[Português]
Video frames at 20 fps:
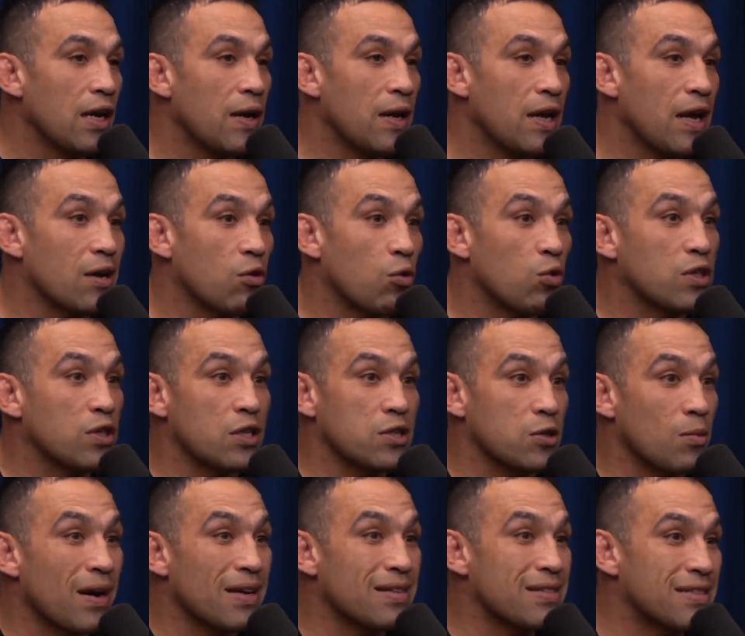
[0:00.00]
E
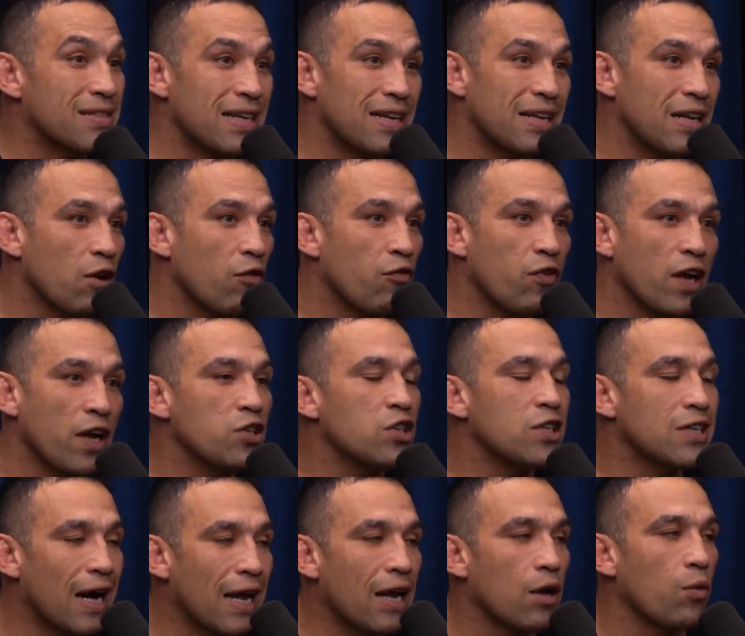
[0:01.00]
aconteceu uma cena que eu fiquei de
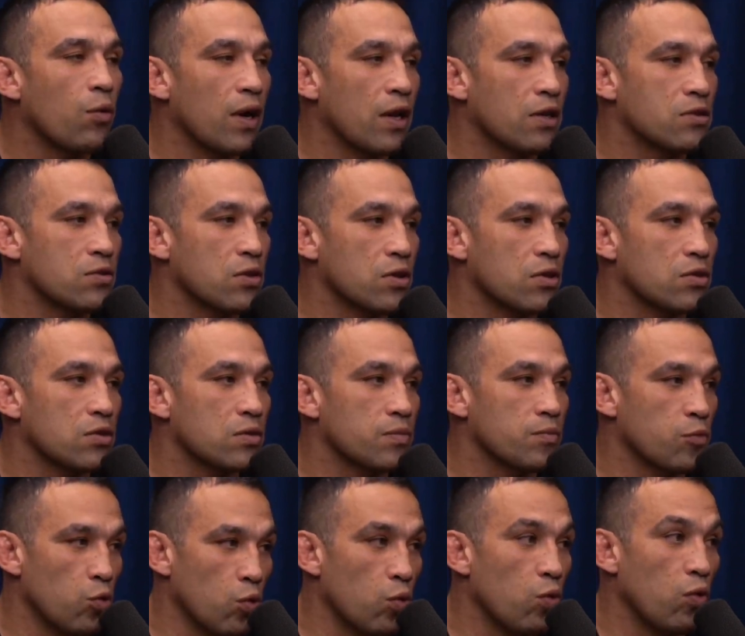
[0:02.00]
cara com eles, nós,
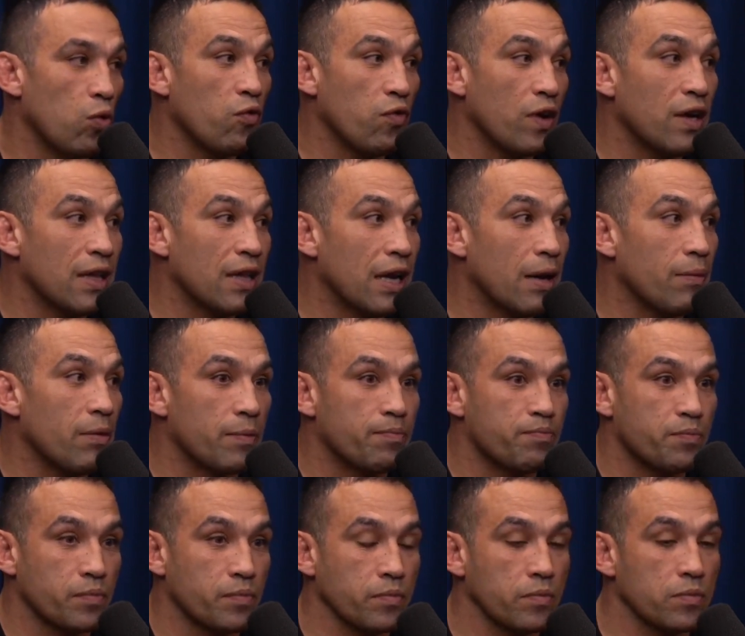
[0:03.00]
com, com o Van Damme. O
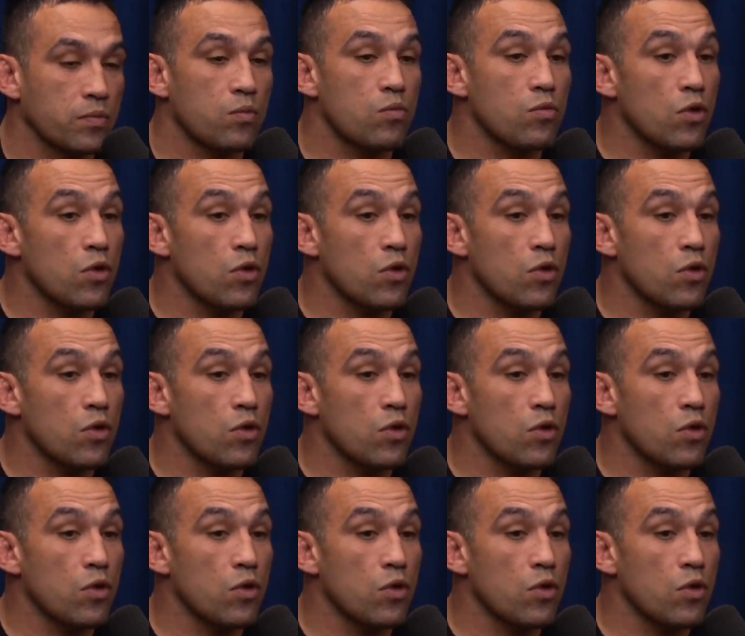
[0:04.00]
quê?